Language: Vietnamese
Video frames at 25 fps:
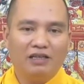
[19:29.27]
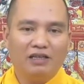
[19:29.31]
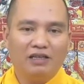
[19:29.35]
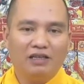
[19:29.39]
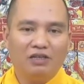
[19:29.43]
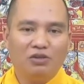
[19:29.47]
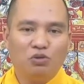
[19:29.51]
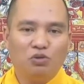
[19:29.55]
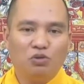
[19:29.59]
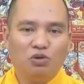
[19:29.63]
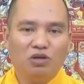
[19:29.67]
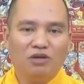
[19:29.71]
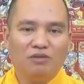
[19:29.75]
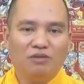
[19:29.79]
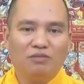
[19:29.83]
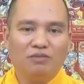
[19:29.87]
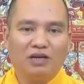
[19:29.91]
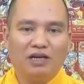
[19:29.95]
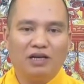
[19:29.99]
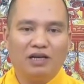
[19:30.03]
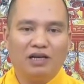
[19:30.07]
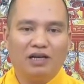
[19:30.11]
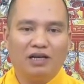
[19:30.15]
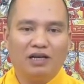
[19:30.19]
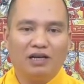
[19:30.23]
tiếng chuông
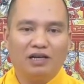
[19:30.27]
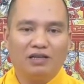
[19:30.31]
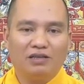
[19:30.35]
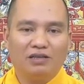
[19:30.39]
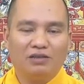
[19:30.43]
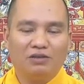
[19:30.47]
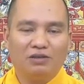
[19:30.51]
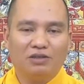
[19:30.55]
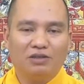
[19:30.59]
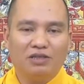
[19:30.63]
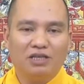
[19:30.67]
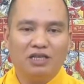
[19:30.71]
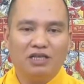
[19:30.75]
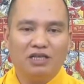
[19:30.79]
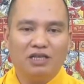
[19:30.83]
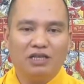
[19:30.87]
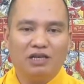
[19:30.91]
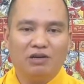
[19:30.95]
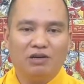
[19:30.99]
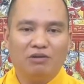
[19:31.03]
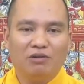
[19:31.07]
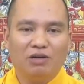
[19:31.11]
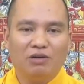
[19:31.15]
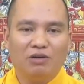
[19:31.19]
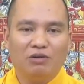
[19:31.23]
mà rồi sinh ra
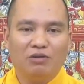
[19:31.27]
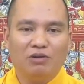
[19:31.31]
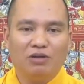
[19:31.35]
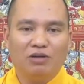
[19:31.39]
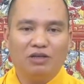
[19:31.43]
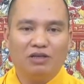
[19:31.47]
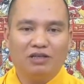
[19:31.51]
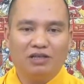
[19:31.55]
đau đầu